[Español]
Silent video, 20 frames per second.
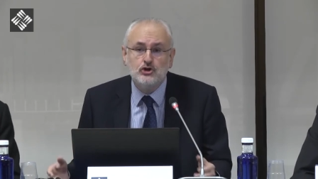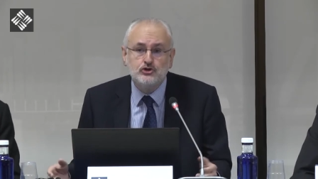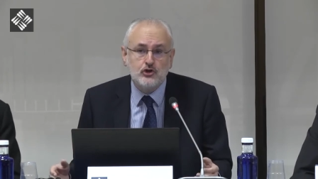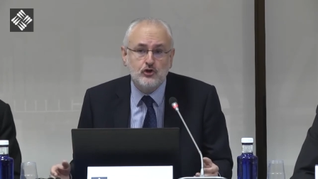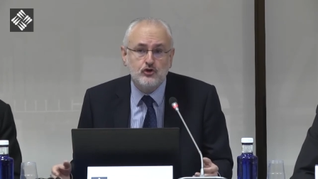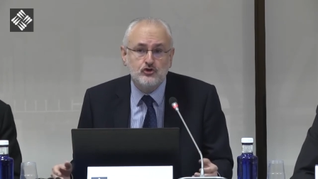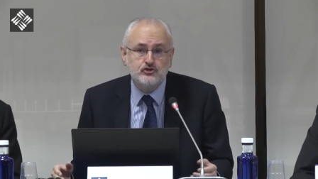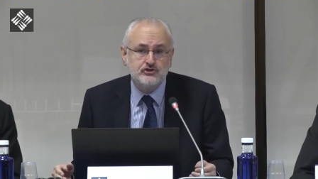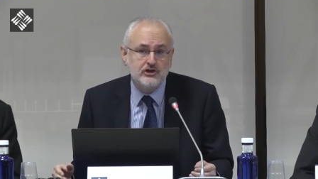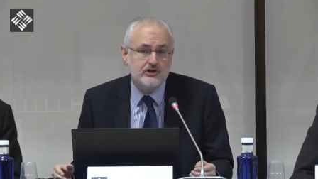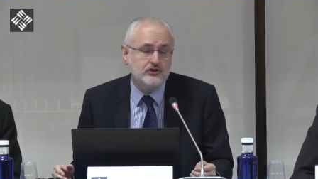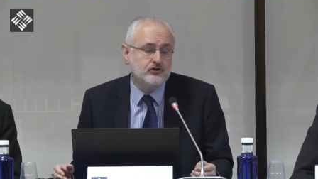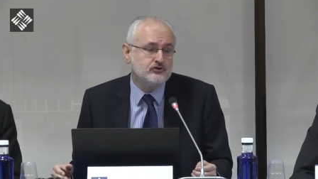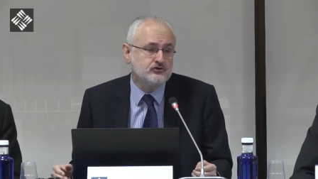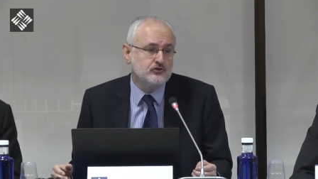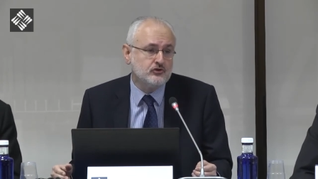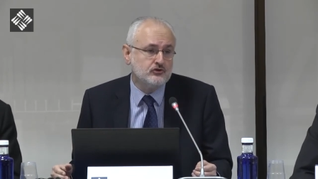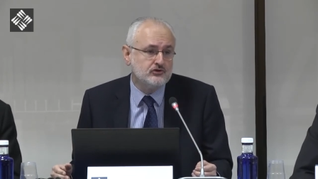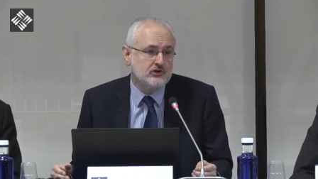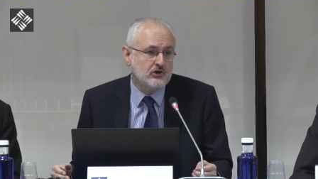todos
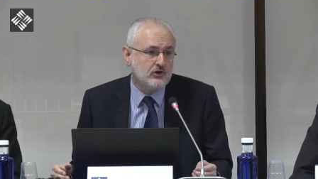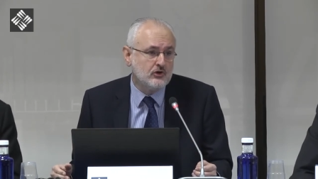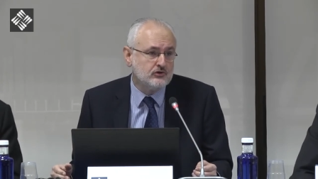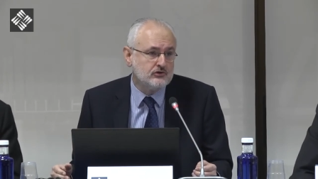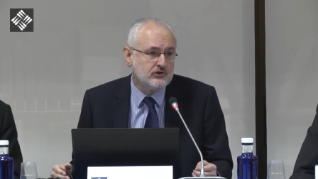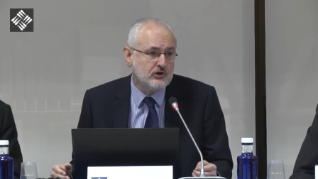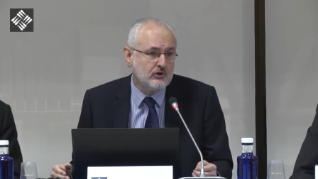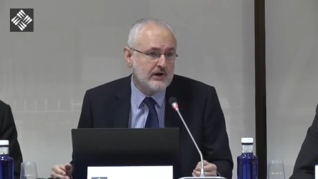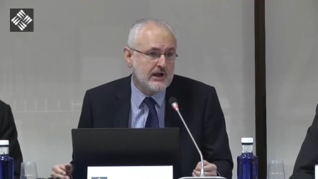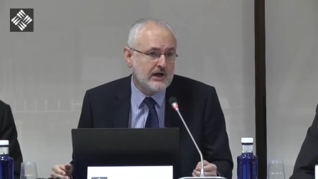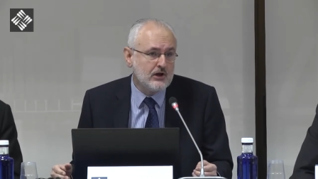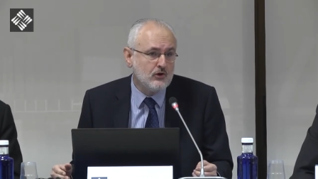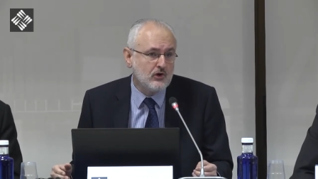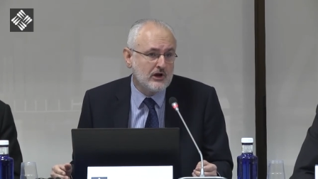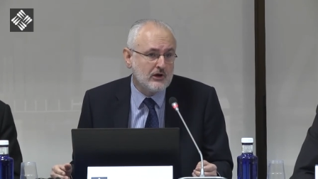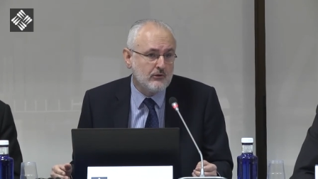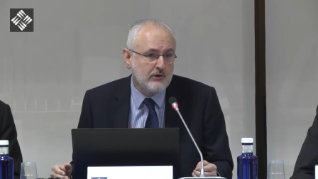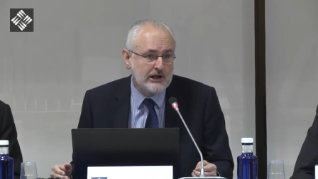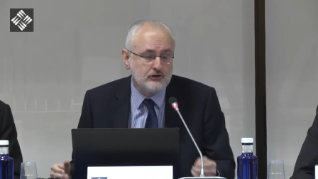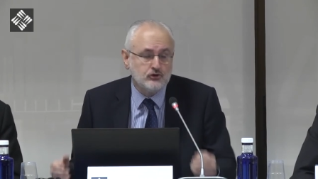ellos continuarán
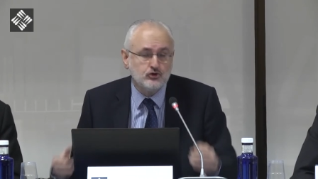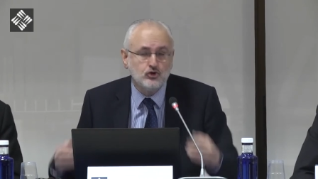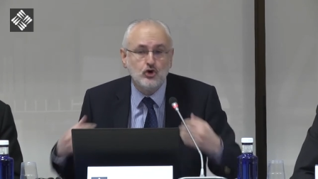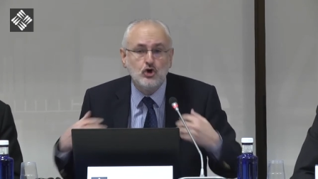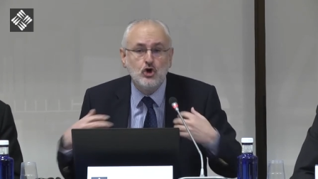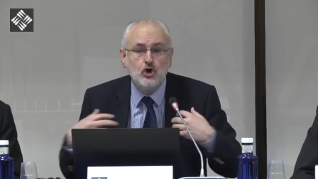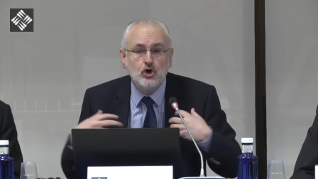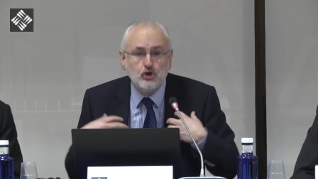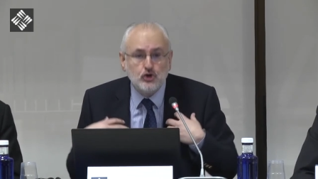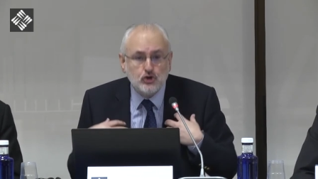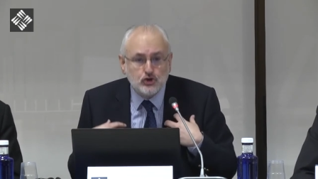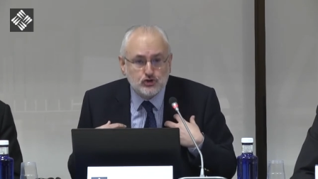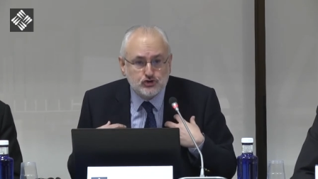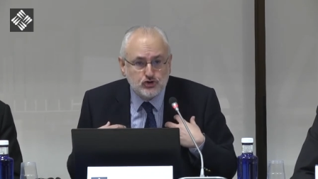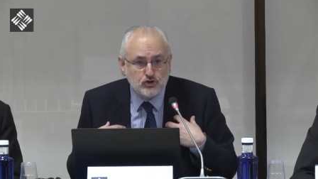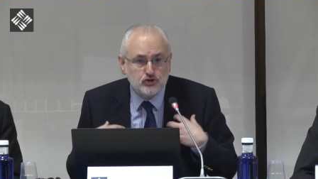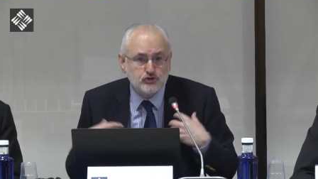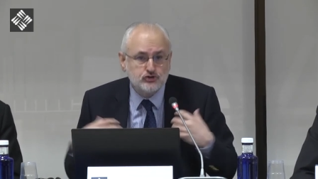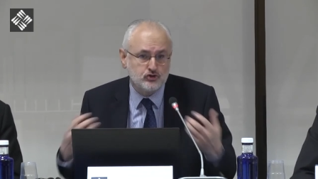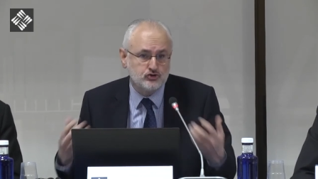colaborando
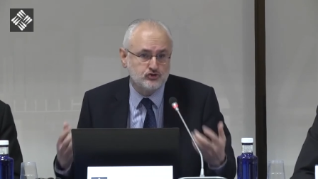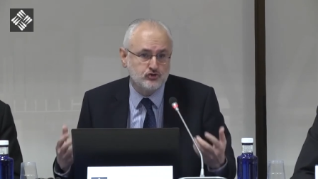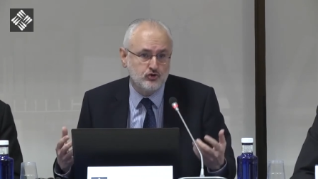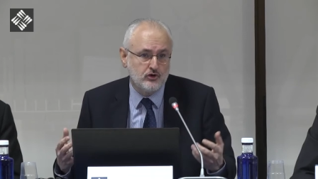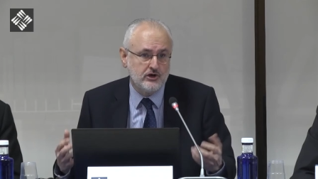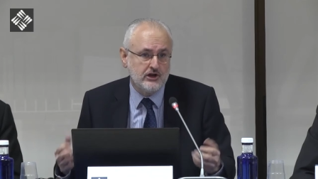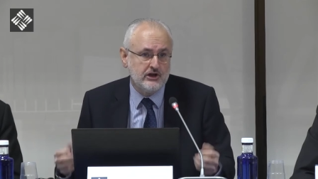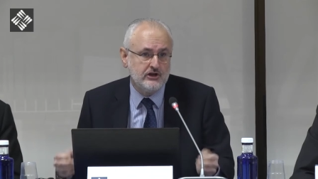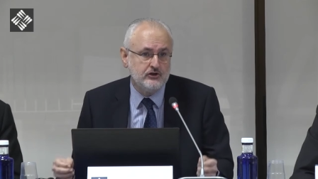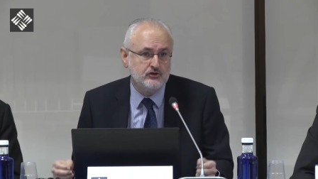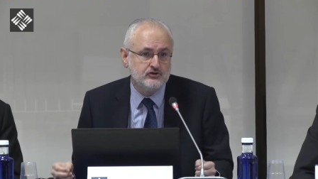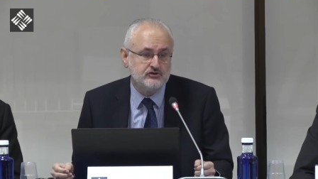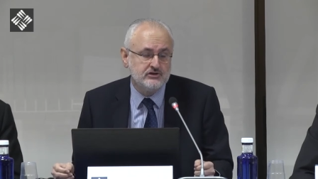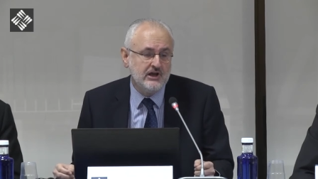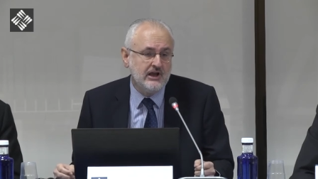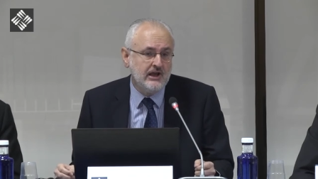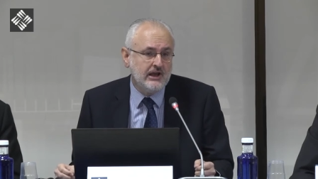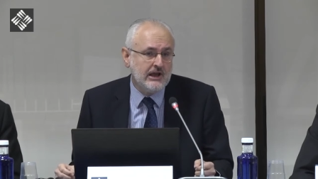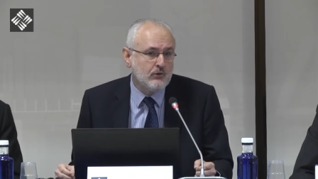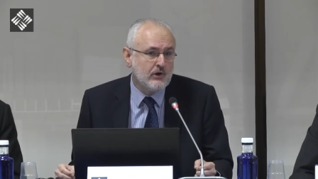nosotros con ellos
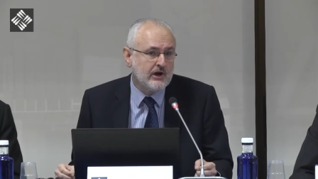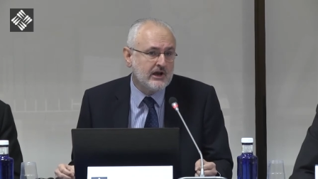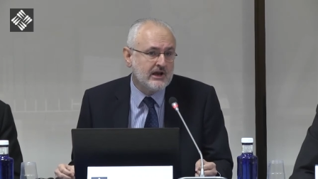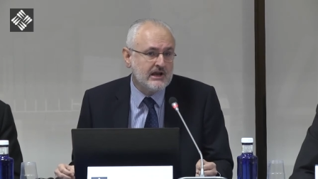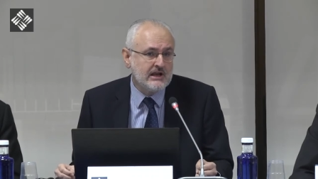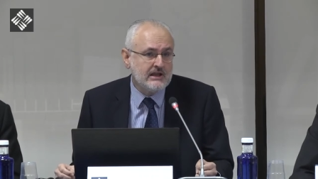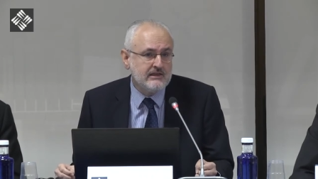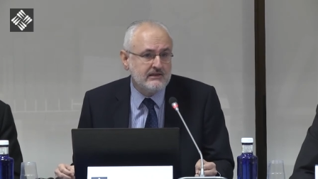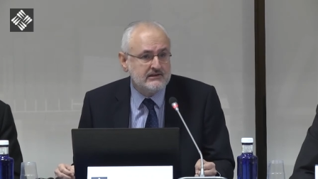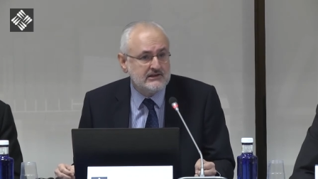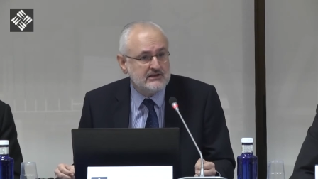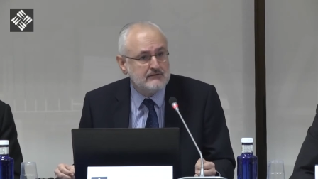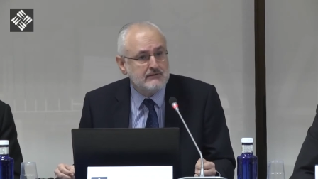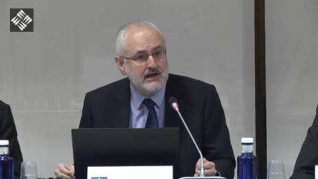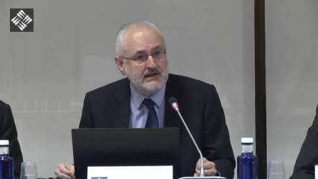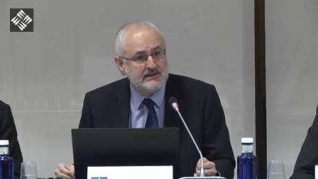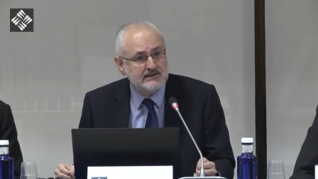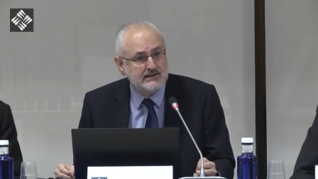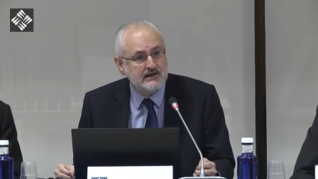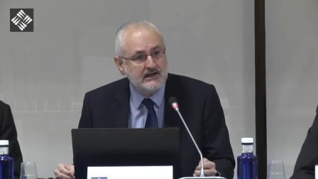en cualquier iniciativa
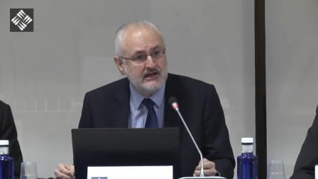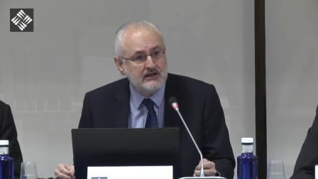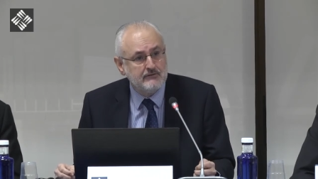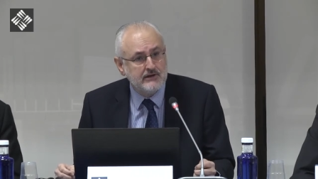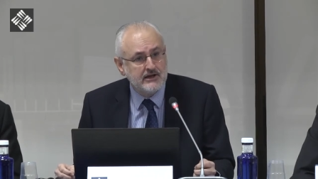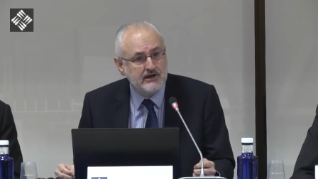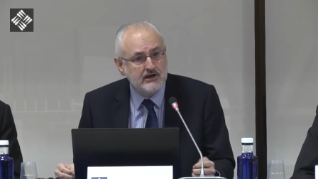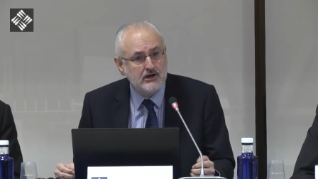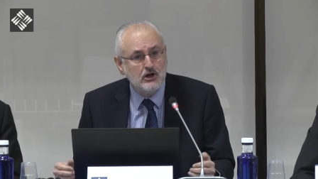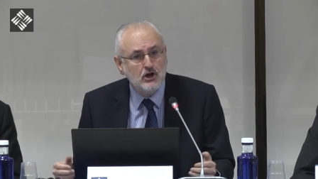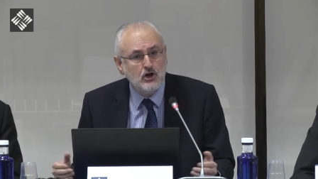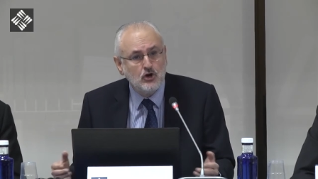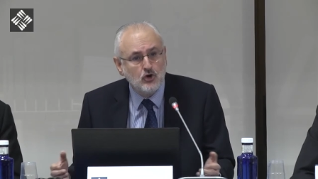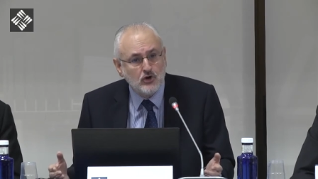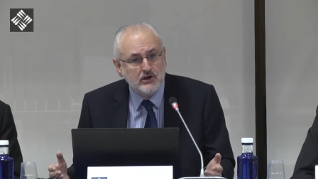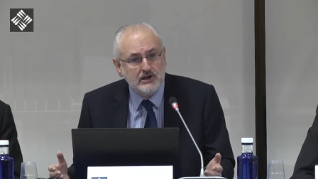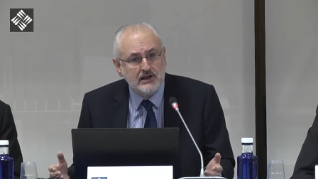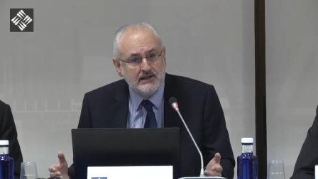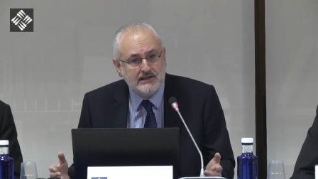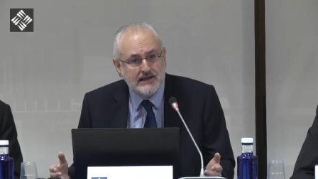que tenga que ver
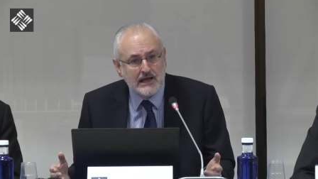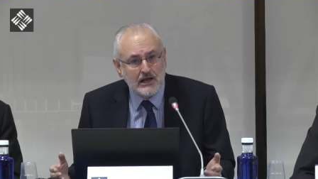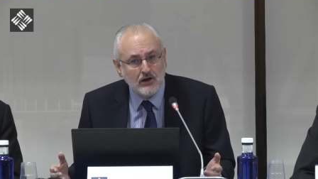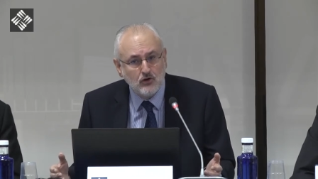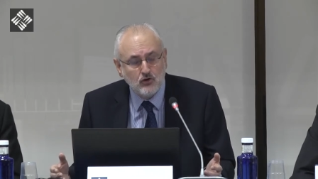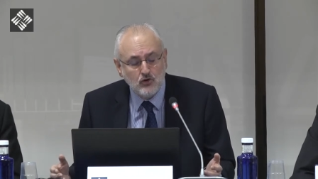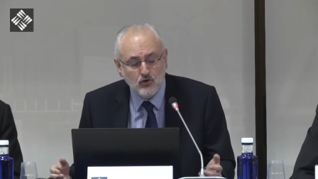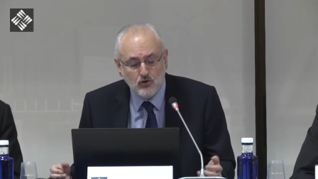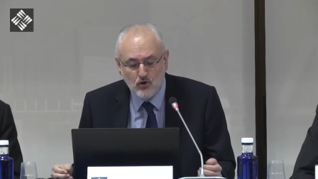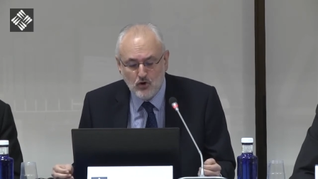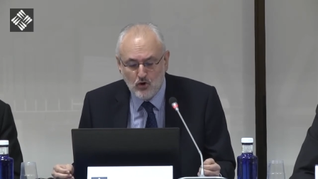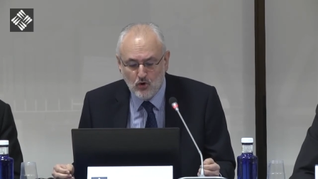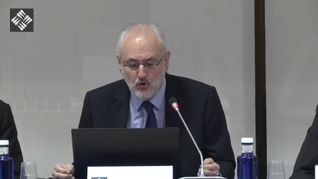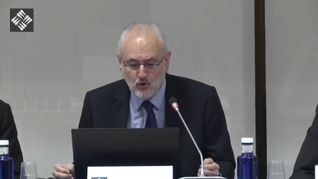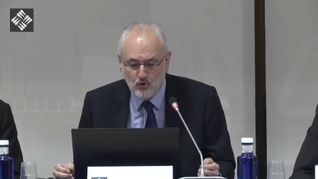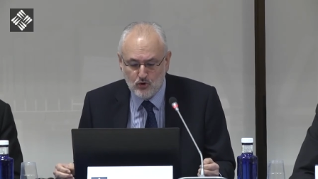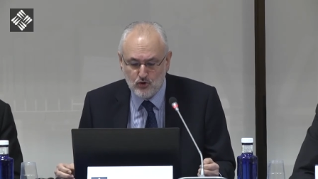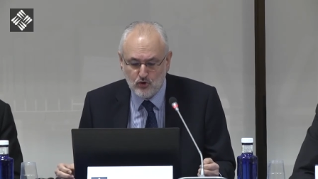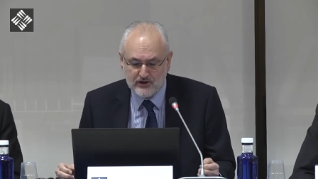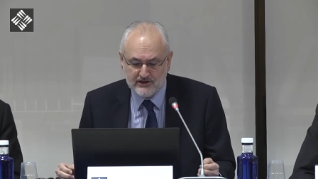con el diálogo
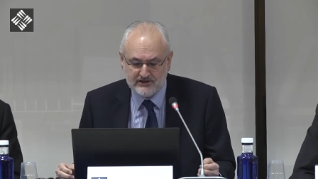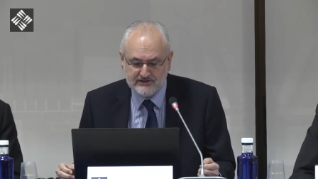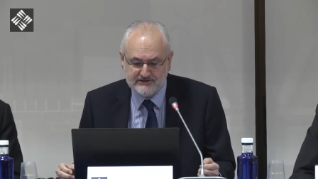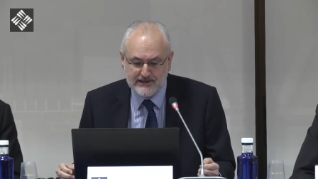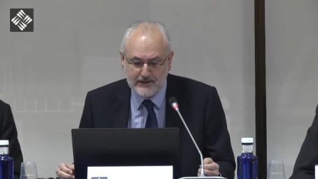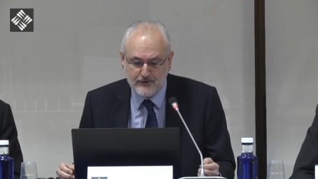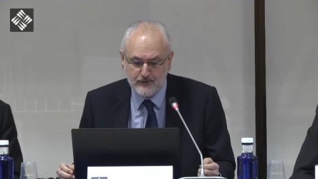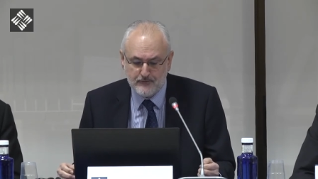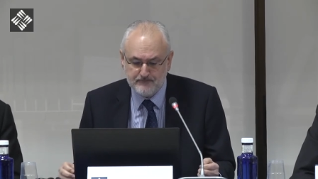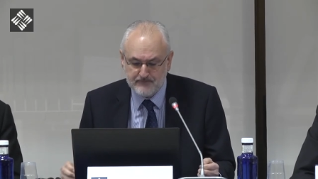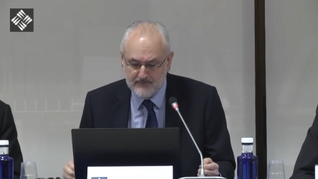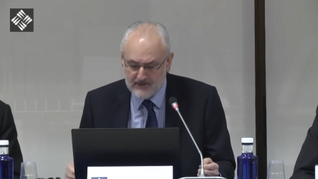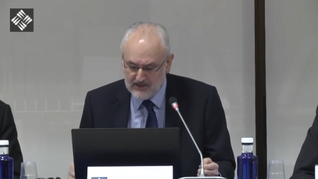judío-cristiano.